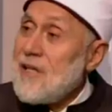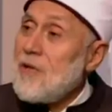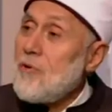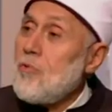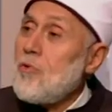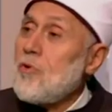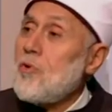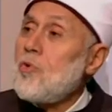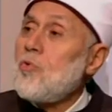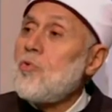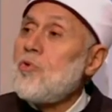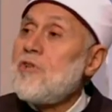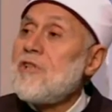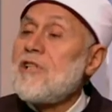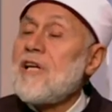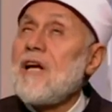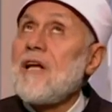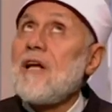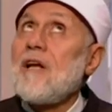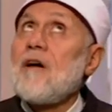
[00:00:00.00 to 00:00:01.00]

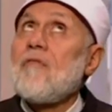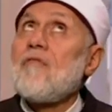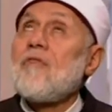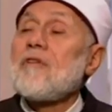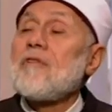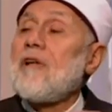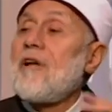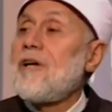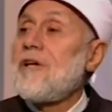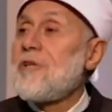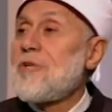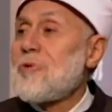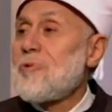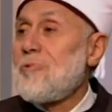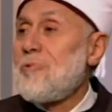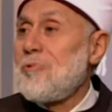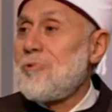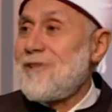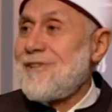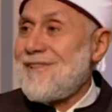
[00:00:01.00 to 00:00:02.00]
وجودك إلى فضاء
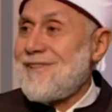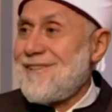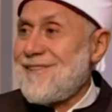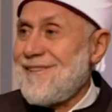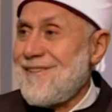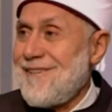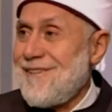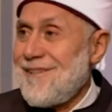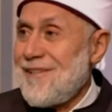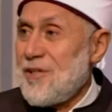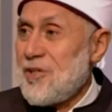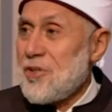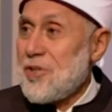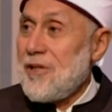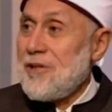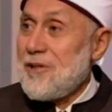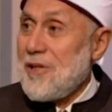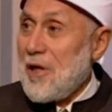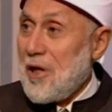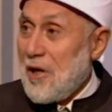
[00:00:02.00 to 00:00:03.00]
شهودك
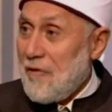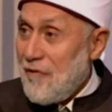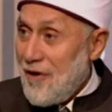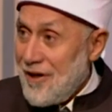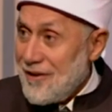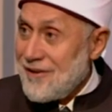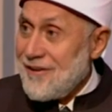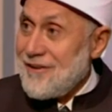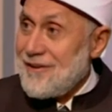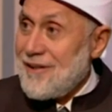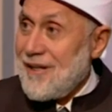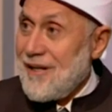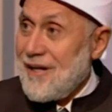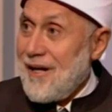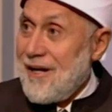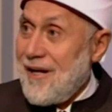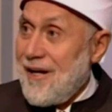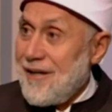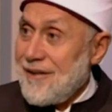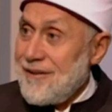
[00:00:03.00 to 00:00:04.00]
عشان تعرف حقيقتك
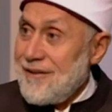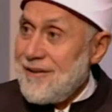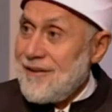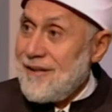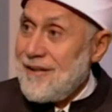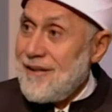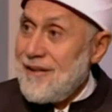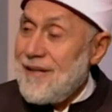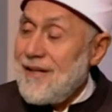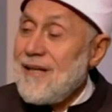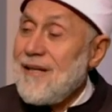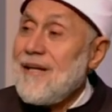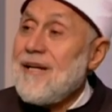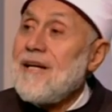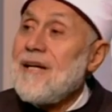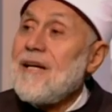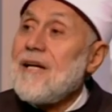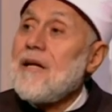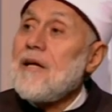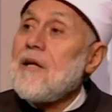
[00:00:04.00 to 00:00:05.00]
على الحقيقة
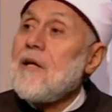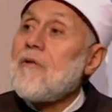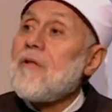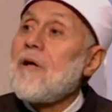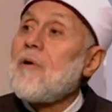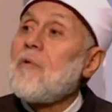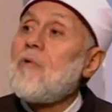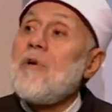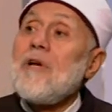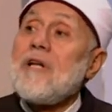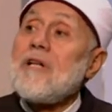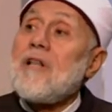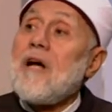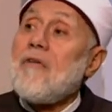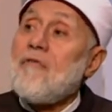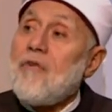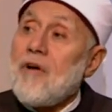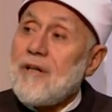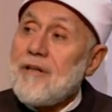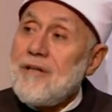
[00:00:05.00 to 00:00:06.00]
إذا كل ده
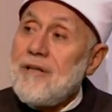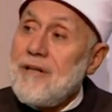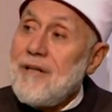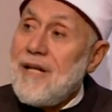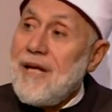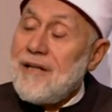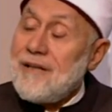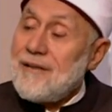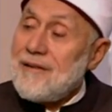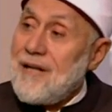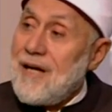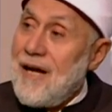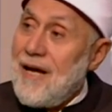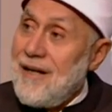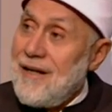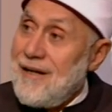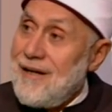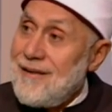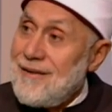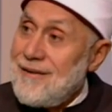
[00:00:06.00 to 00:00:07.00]
فضل الله
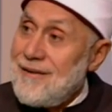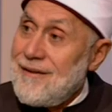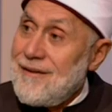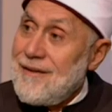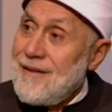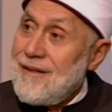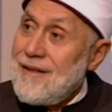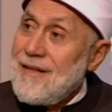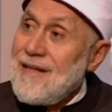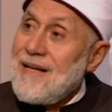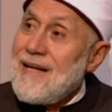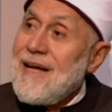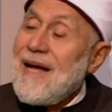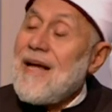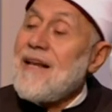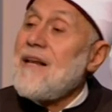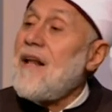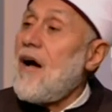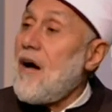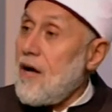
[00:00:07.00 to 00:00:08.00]
تعالى
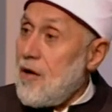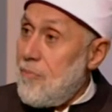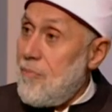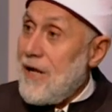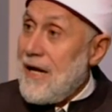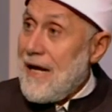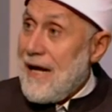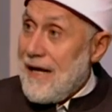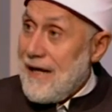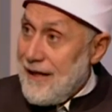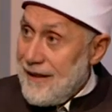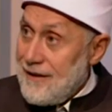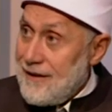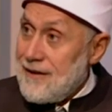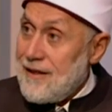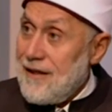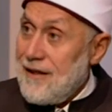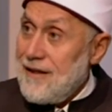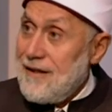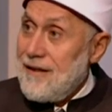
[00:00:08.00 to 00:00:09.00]
أن أقبل
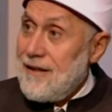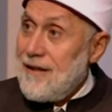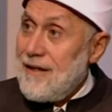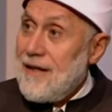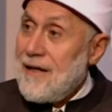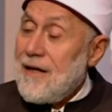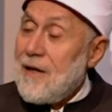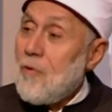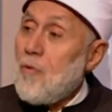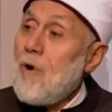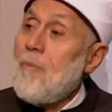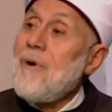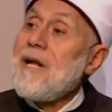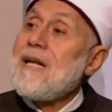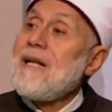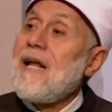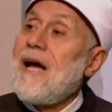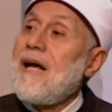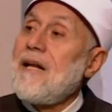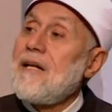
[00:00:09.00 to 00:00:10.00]
عليك
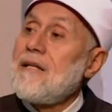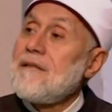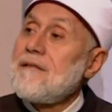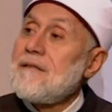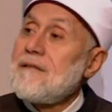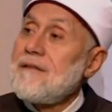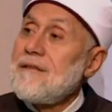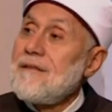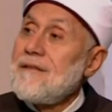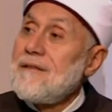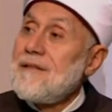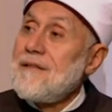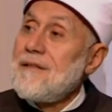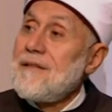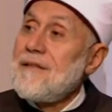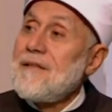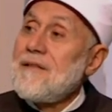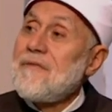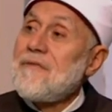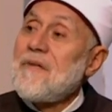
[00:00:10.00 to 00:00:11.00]
ومن عليك
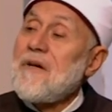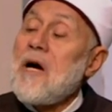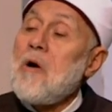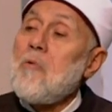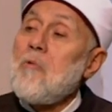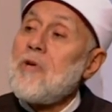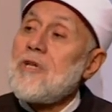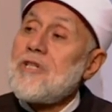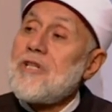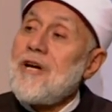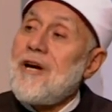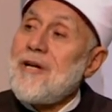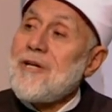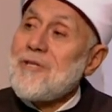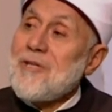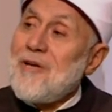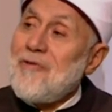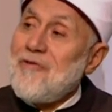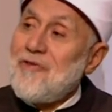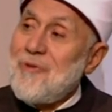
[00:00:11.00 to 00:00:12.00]
فأول شيء
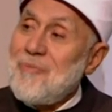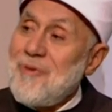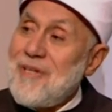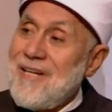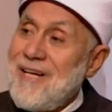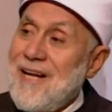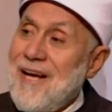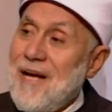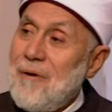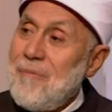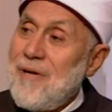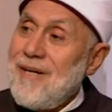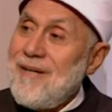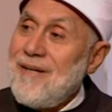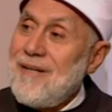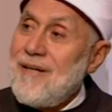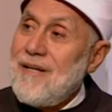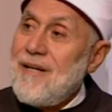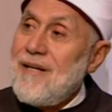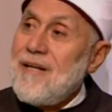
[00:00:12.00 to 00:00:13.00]
أصفي به العمل
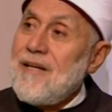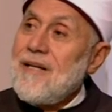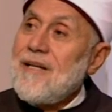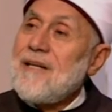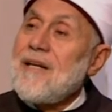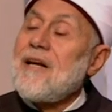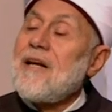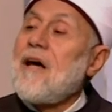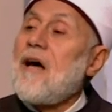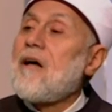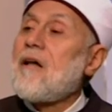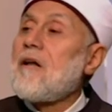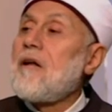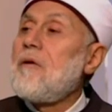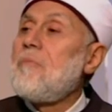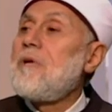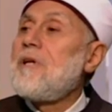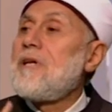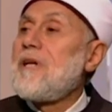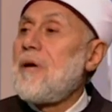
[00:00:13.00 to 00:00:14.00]
أنني أرى
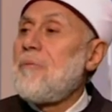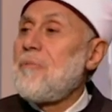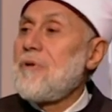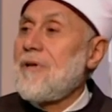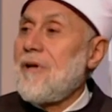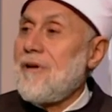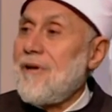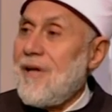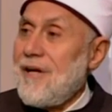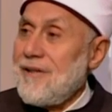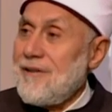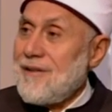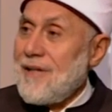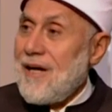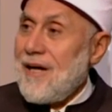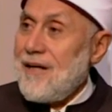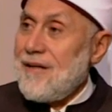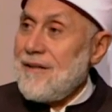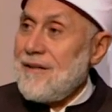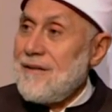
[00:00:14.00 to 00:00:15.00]
المنة من الله تعالى